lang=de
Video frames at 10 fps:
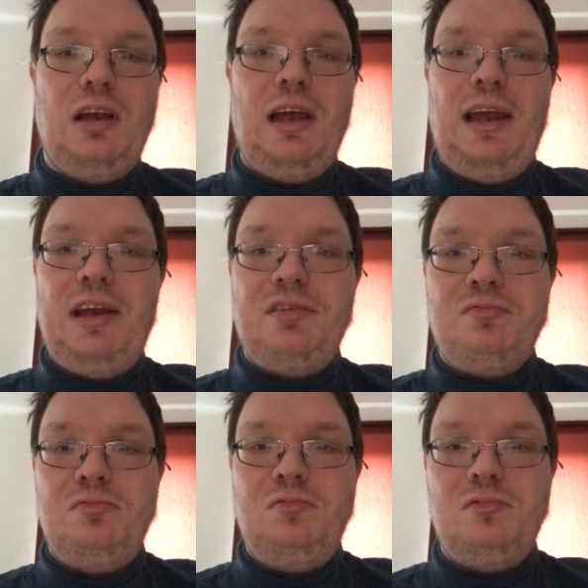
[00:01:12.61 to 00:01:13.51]

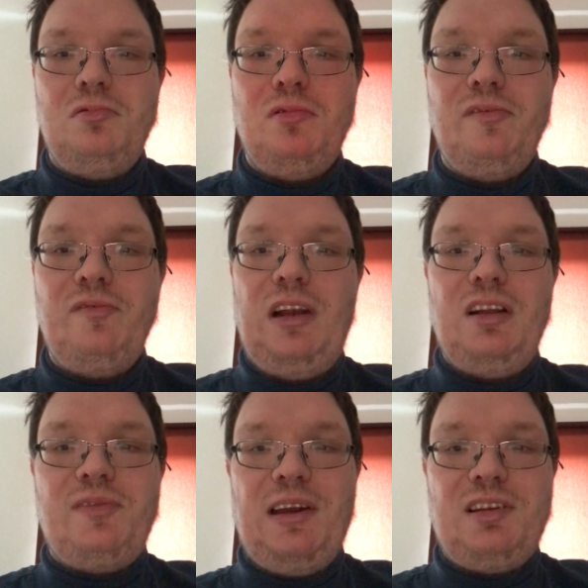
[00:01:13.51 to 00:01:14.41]
ein
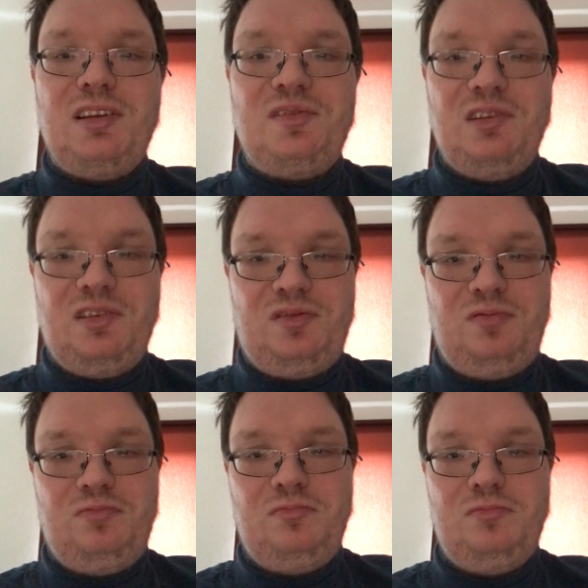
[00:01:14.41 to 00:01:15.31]
weltweites Netz.
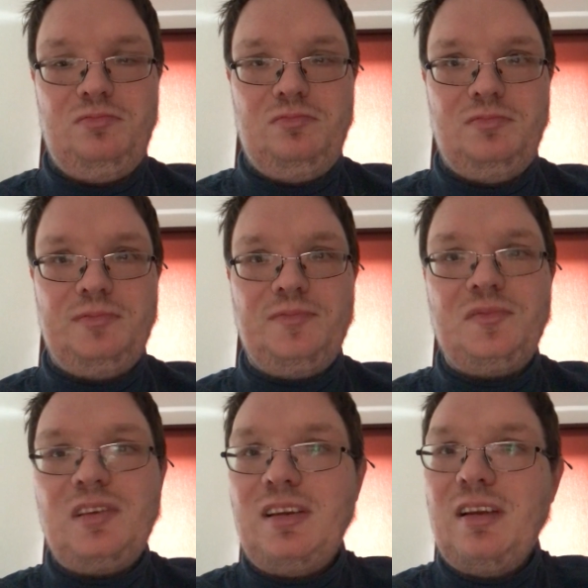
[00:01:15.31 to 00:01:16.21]

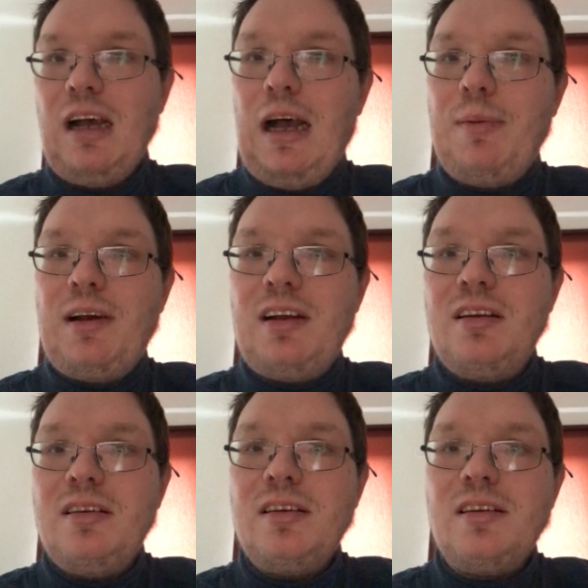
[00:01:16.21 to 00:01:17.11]
Aber
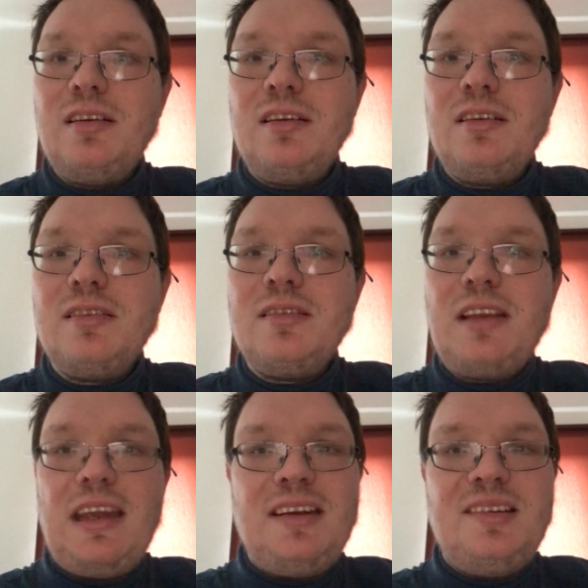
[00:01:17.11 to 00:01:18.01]

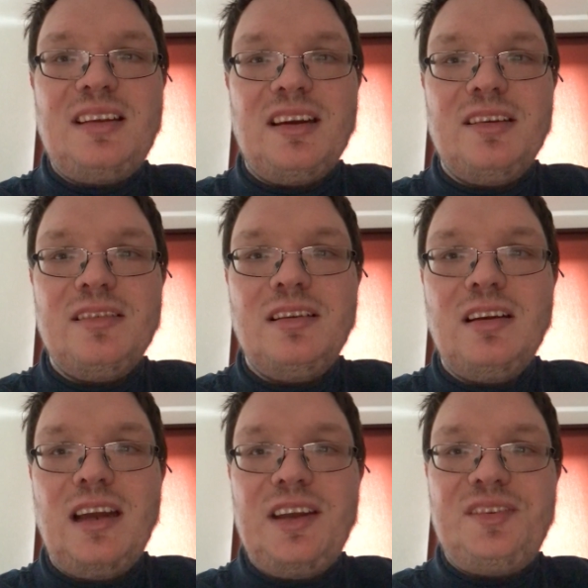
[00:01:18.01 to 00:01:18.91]
denkst du,
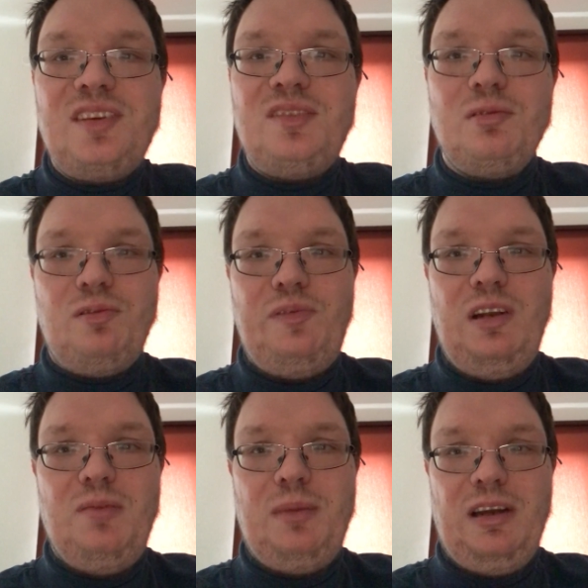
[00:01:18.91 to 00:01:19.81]
es ist noch
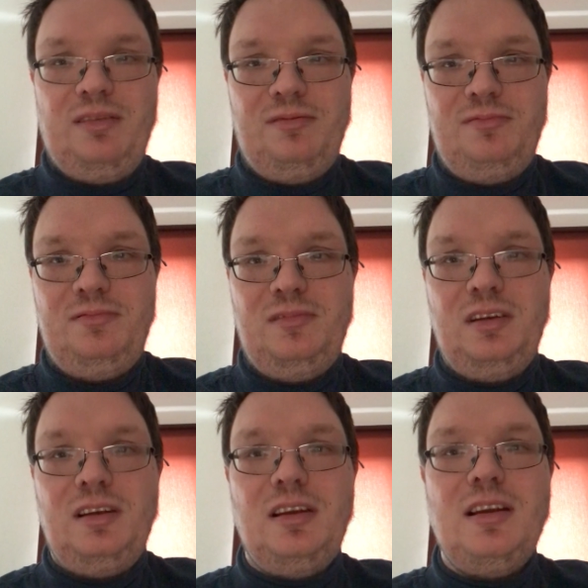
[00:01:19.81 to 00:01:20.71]
viel mehr.
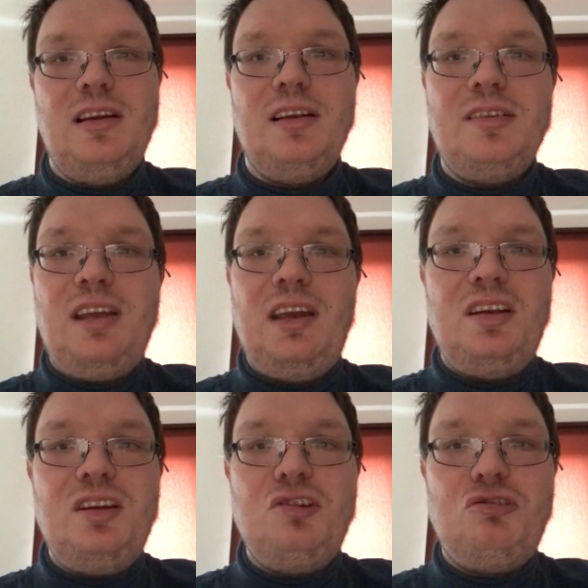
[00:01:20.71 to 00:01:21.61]

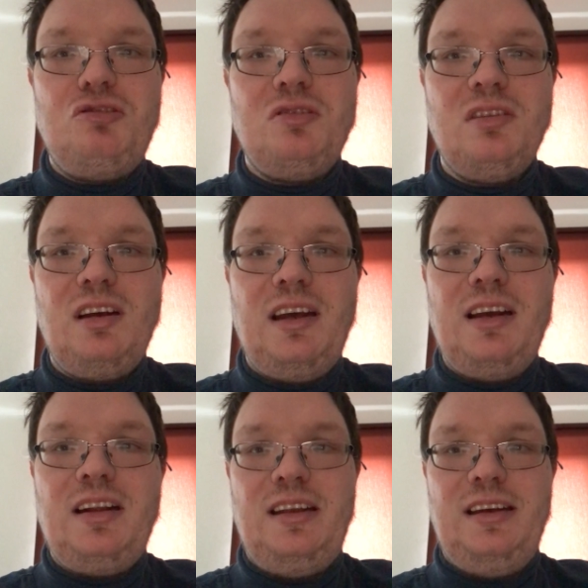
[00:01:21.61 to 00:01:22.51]
Technisch
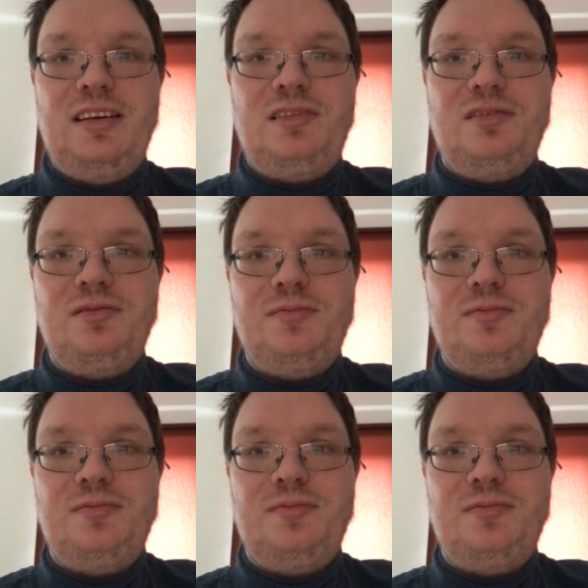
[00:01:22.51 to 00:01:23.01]
erklärt